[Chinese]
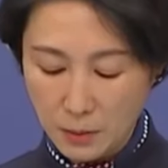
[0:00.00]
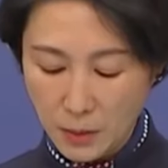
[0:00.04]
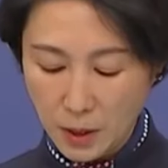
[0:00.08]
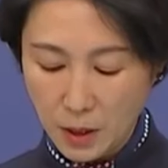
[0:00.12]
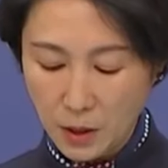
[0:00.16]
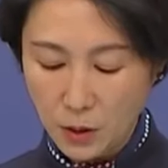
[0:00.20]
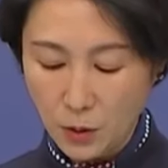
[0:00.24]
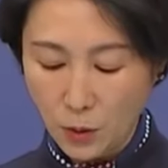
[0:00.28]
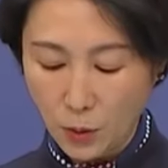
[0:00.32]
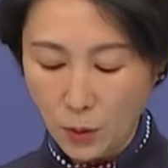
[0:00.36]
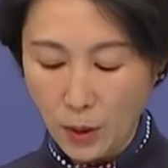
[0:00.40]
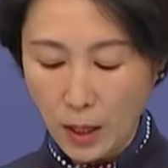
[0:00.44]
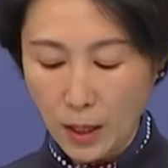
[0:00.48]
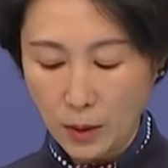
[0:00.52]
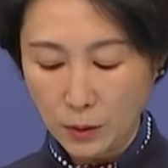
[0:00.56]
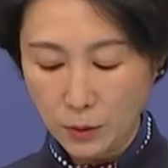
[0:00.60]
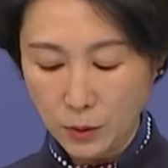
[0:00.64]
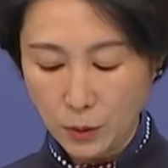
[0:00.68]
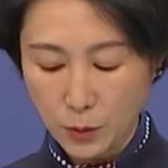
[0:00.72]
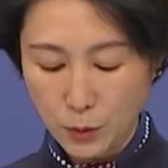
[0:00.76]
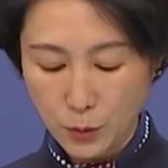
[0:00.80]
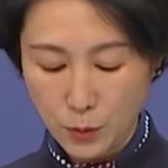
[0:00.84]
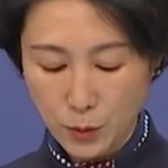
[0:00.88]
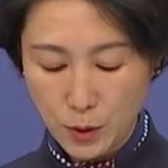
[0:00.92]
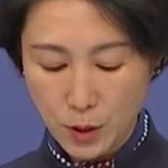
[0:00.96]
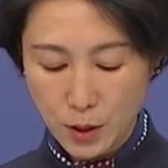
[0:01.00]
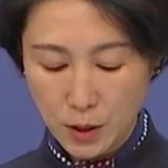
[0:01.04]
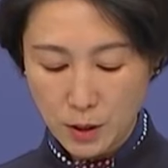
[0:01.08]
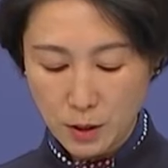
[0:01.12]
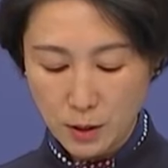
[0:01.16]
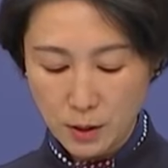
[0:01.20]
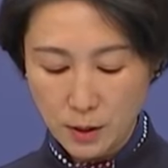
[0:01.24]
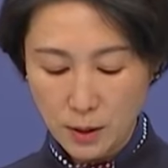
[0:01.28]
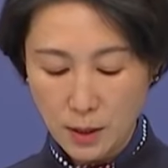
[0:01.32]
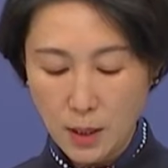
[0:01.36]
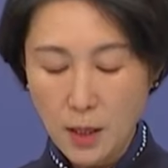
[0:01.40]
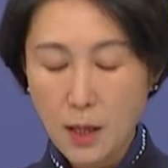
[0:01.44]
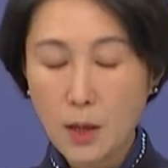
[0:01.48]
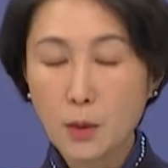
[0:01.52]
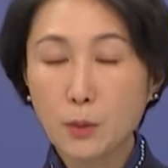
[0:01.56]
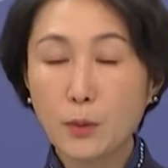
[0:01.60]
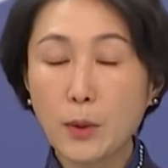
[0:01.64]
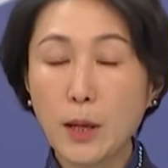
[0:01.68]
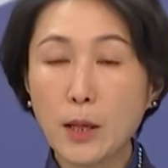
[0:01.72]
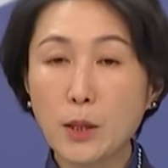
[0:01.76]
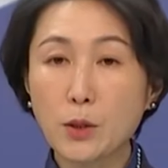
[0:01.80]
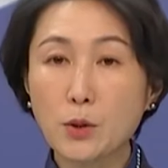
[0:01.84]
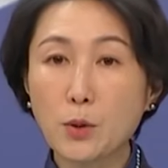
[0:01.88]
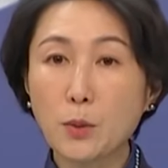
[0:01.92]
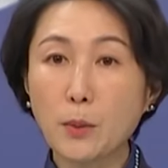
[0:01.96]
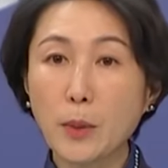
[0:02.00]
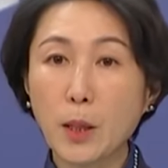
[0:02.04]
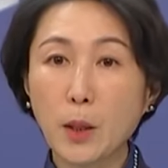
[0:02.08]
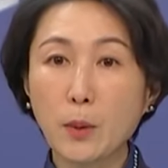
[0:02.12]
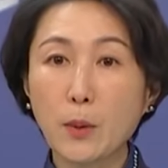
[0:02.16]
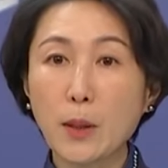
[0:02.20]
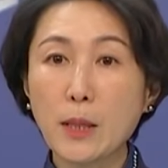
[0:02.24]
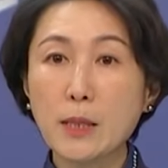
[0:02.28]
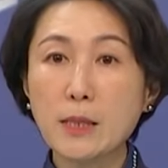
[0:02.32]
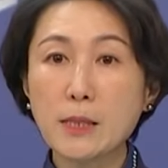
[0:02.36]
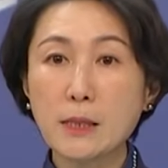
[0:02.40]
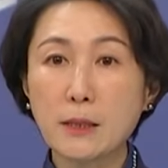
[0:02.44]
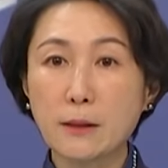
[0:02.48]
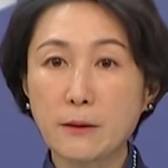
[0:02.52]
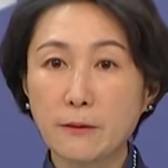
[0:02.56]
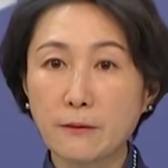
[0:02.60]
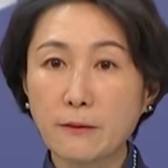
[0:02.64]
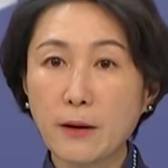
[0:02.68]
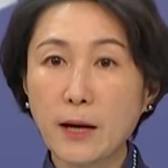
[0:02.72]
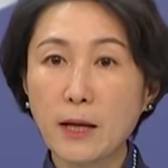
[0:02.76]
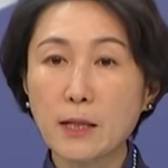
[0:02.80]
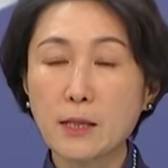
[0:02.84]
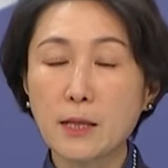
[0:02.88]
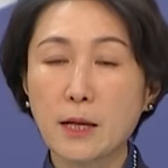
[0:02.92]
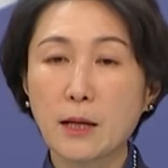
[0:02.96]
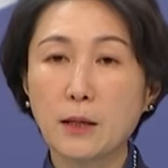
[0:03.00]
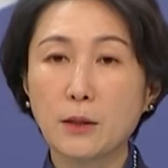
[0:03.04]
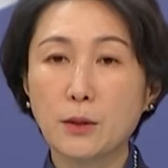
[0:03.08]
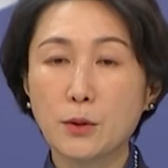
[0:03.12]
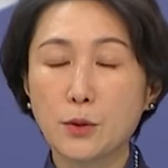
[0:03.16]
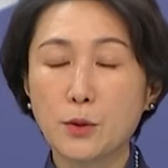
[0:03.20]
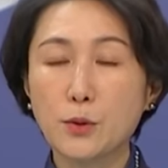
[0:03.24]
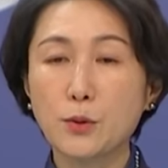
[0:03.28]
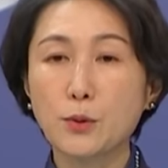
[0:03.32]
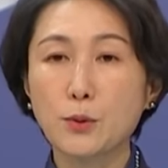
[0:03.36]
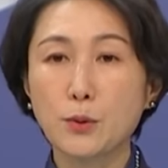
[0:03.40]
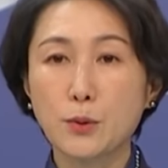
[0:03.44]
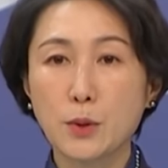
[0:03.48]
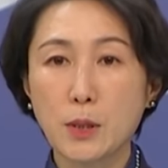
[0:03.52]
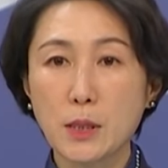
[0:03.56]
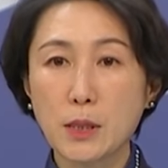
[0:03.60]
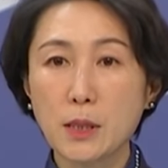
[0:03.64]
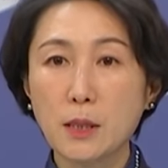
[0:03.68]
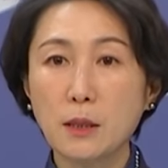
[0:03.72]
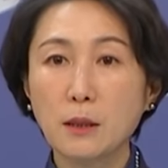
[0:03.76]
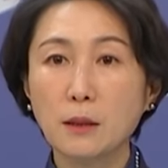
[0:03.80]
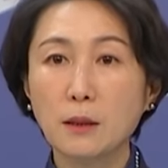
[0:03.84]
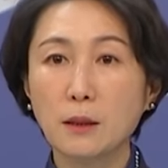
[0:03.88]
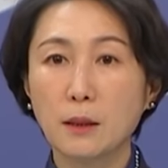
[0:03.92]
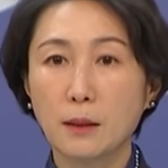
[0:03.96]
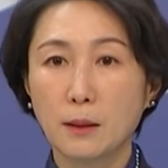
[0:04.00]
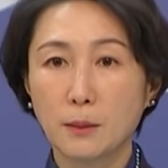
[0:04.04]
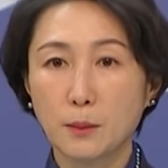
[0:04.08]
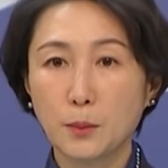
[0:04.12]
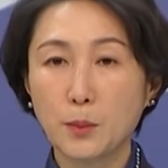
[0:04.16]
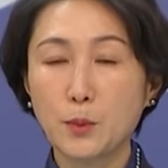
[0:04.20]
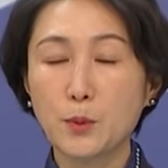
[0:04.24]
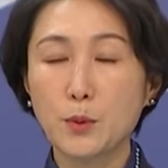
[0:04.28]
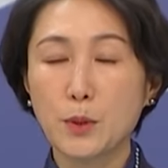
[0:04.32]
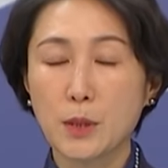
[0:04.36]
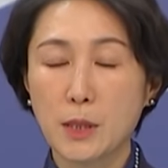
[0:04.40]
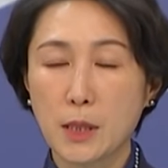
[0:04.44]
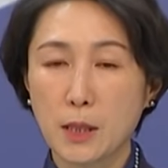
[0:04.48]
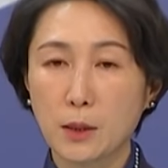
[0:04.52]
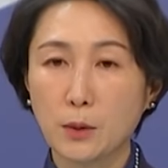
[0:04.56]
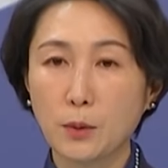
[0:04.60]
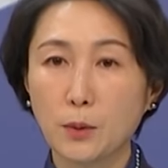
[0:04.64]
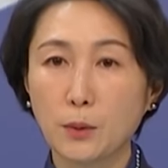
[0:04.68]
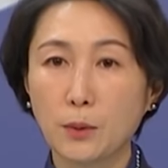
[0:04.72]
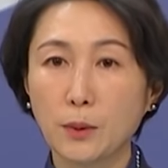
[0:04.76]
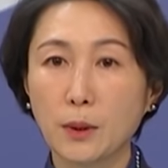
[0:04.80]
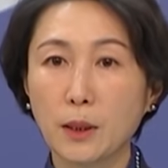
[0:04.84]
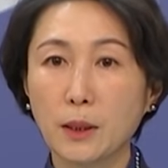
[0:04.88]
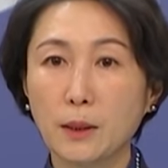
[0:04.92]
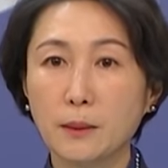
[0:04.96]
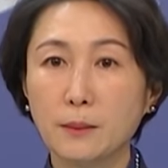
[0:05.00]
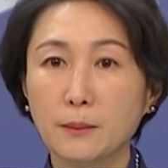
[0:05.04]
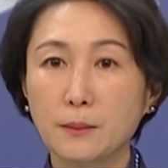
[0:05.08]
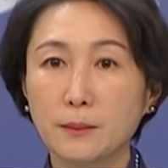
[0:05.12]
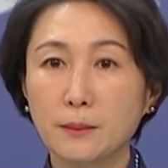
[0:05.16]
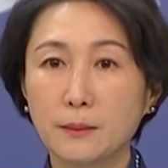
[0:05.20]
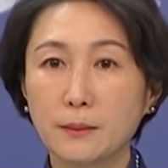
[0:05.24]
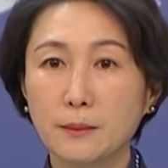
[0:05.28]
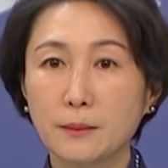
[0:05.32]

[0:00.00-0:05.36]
人民友好的故事，为中美关系的发展注入新的不竭动力。